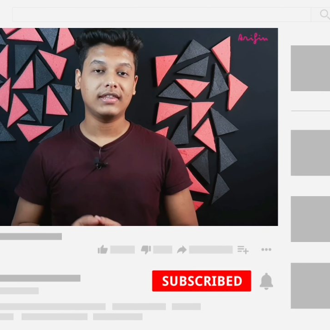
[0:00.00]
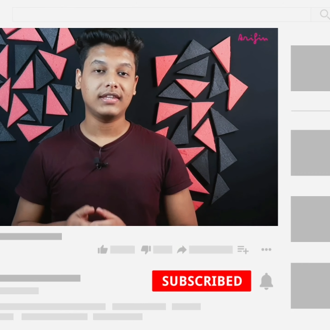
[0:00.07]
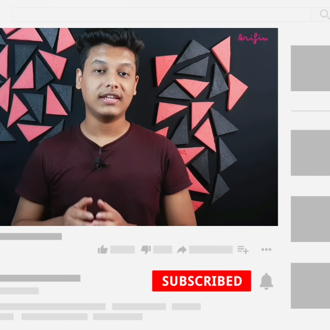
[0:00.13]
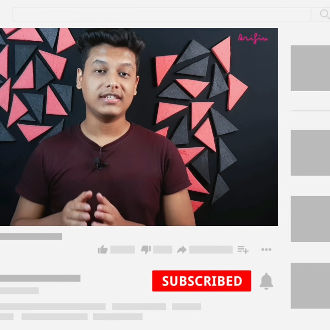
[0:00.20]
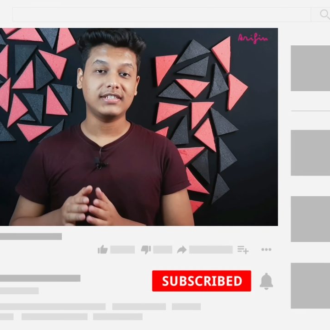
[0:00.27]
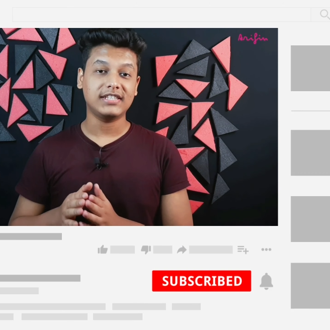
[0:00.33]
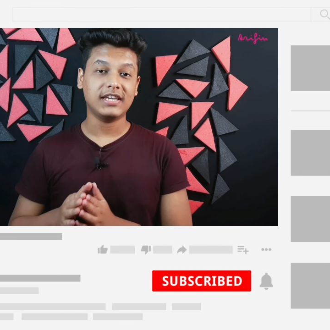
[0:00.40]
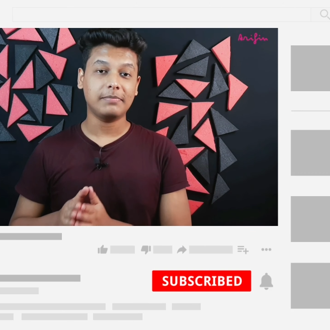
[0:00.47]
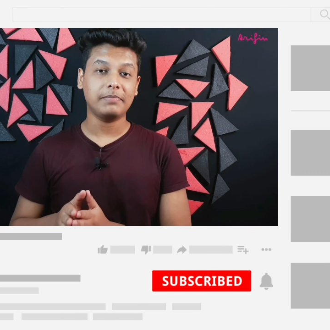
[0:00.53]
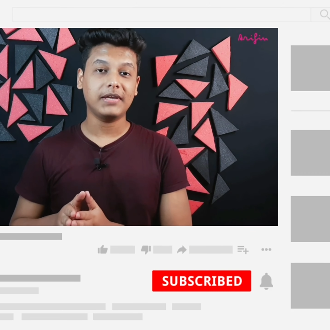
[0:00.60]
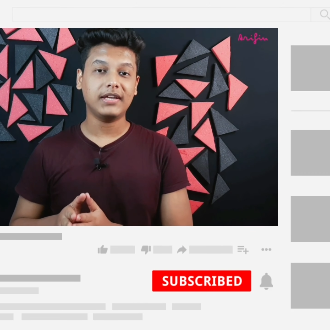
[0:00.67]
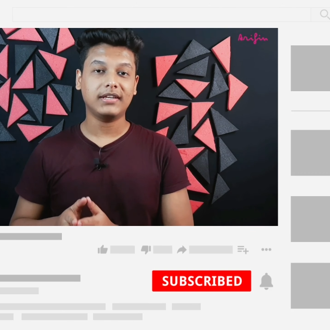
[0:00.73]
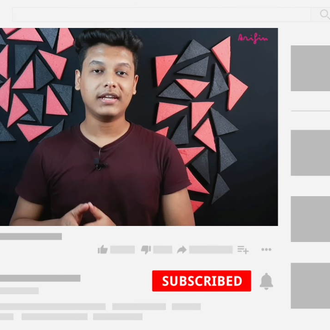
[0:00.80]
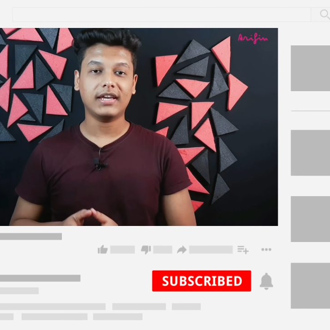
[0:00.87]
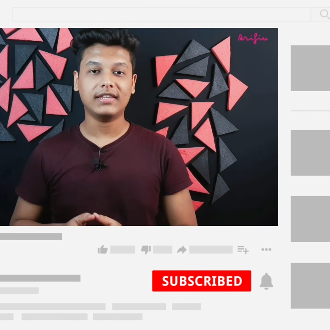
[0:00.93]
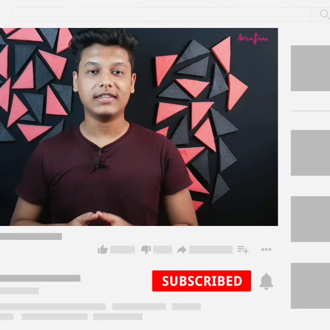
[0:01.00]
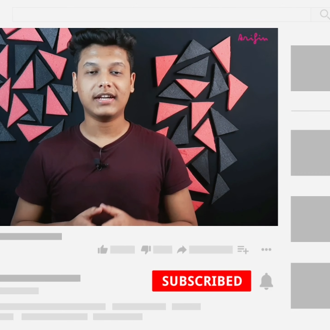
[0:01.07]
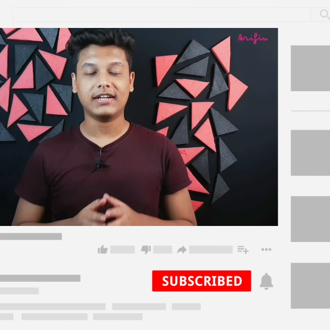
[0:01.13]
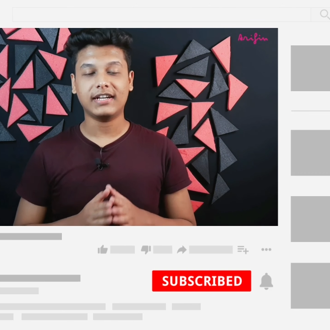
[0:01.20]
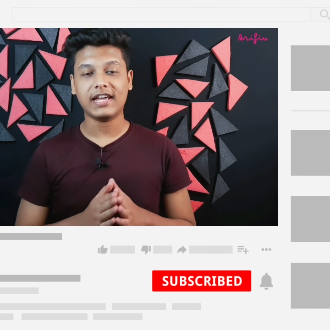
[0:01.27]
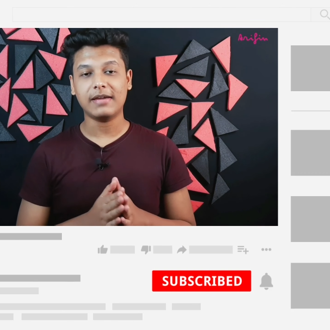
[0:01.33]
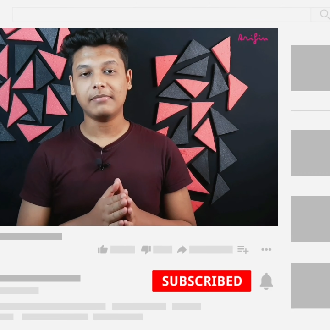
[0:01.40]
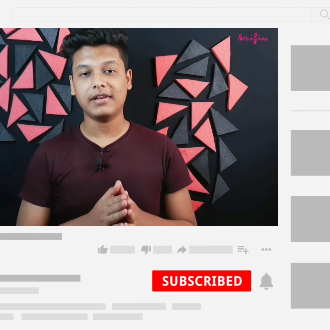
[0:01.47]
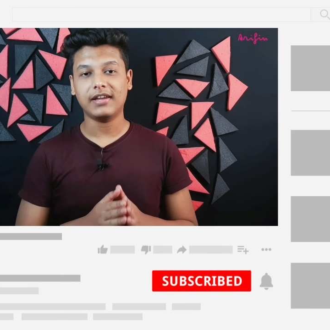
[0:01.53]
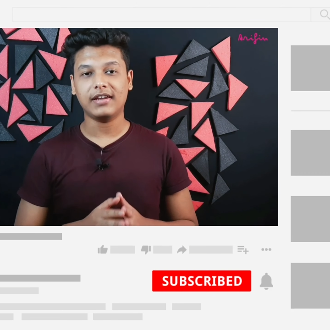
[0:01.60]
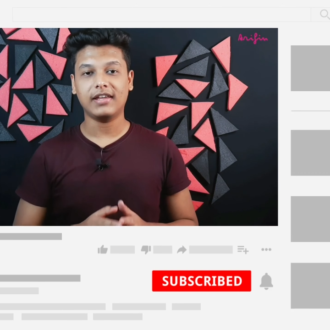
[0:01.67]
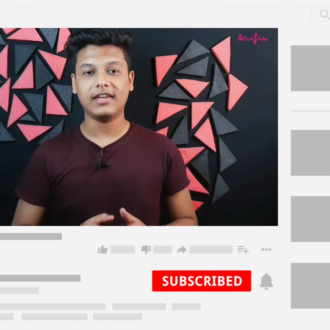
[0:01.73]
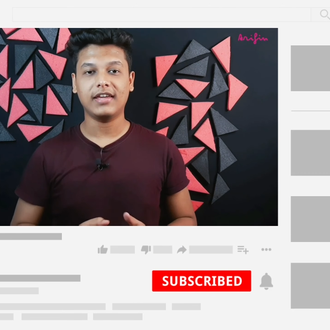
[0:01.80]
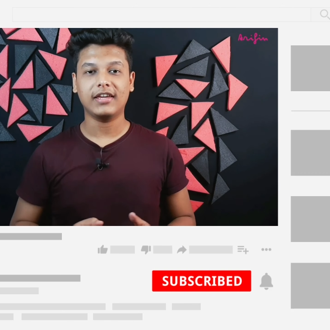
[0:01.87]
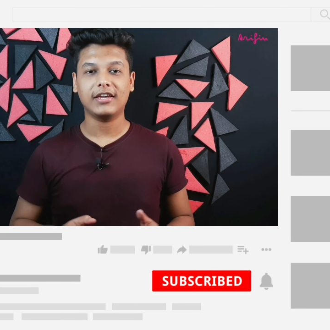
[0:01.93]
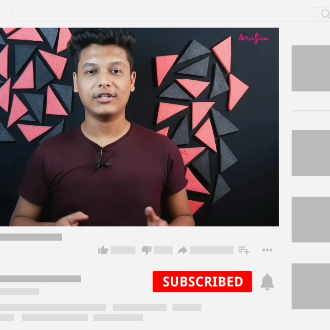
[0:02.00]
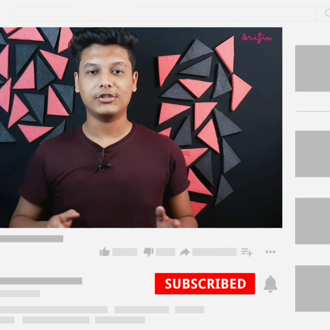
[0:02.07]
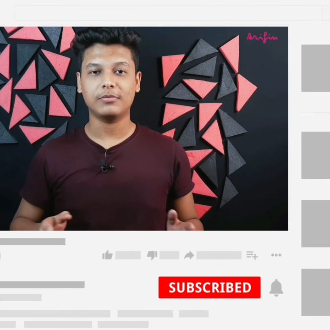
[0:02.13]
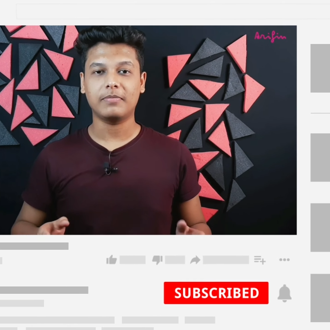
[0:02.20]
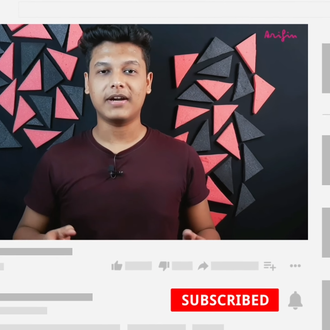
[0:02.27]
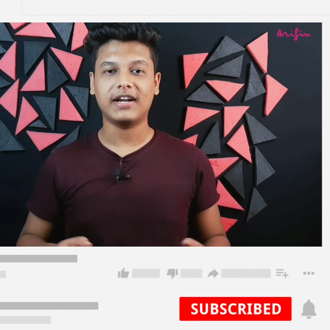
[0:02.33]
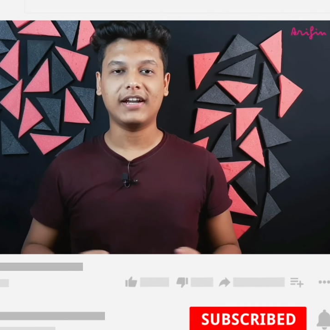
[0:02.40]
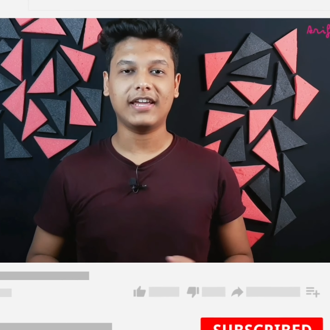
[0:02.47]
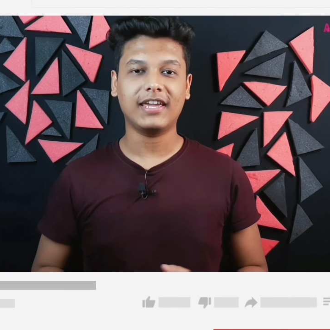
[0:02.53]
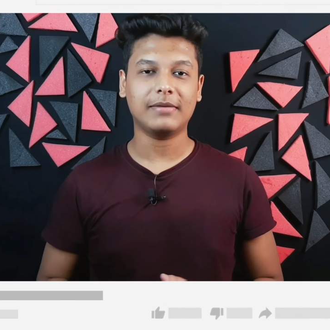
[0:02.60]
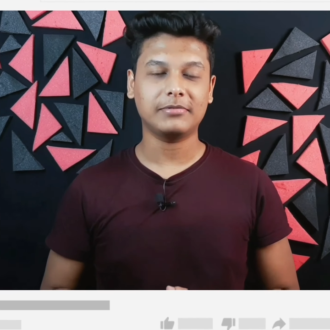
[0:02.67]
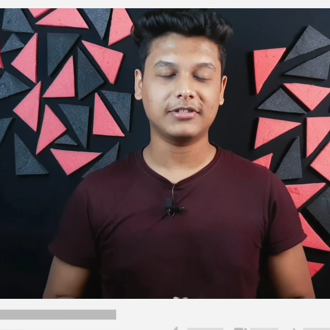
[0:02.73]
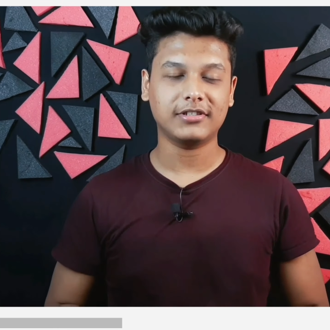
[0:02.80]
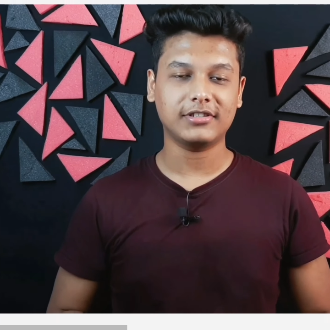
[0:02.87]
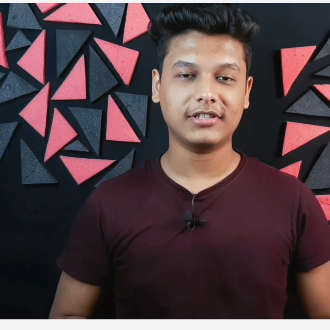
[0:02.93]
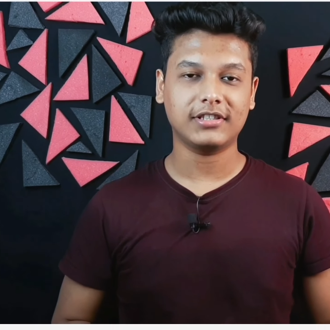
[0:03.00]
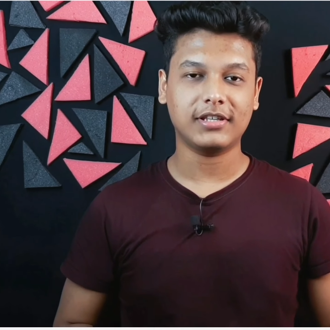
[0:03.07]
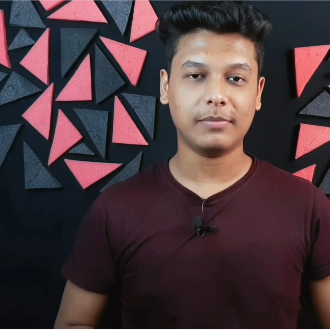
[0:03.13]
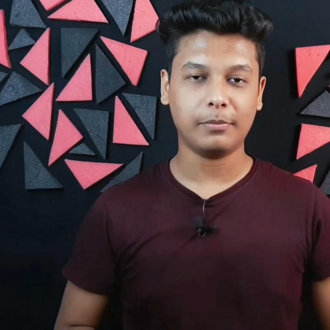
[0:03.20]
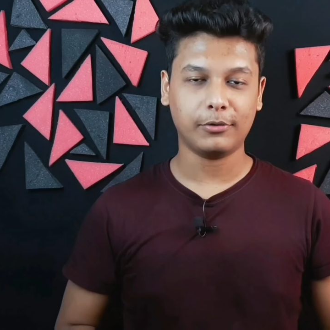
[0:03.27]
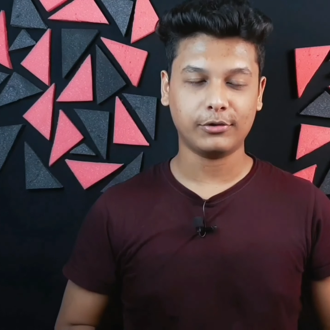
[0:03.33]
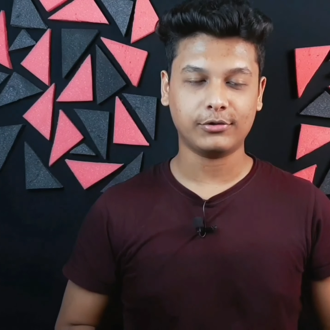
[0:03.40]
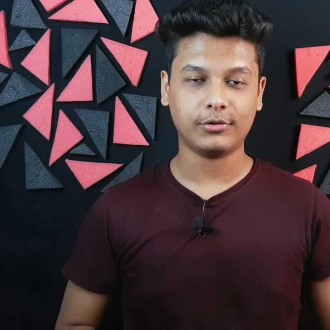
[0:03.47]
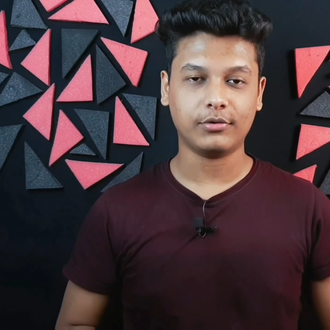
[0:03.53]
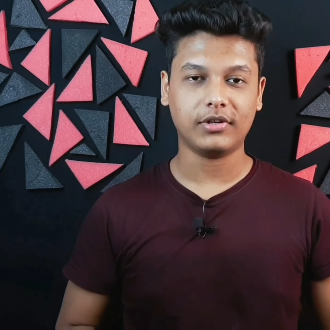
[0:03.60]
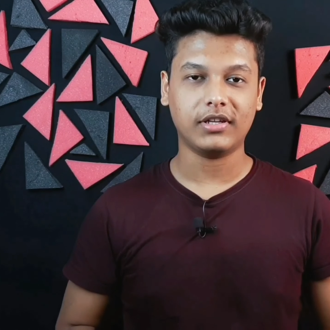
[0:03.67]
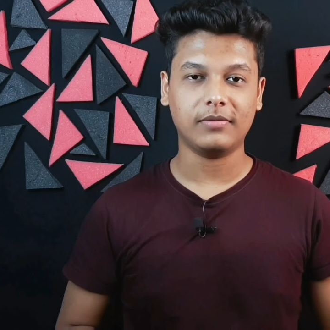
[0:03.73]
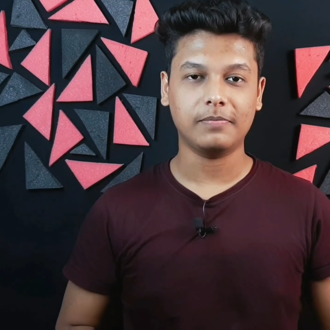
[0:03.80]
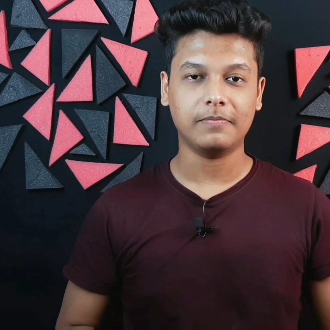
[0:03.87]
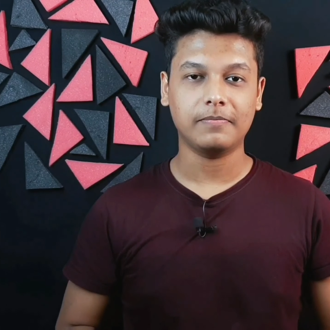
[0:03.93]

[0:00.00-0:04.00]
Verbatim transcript: দেন সেই পিকটাই তার টাইমলাইনে কিছু বার্থডে ক্যাপশনের সাথে পোস্ট করি